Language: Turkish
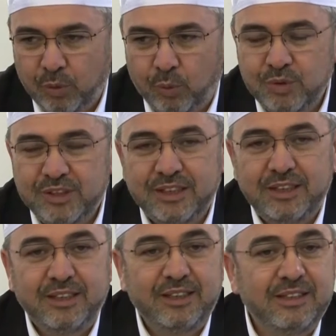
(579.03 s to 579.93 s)
O
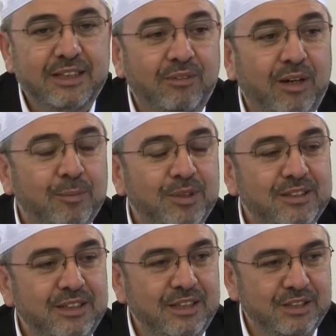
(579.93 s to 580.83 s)
diriliğinin
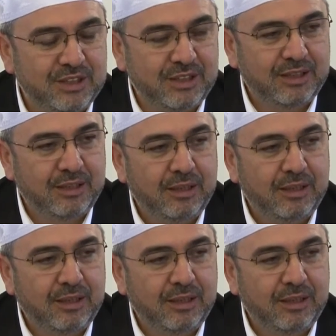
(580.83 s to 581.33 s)
devamını dileyecek.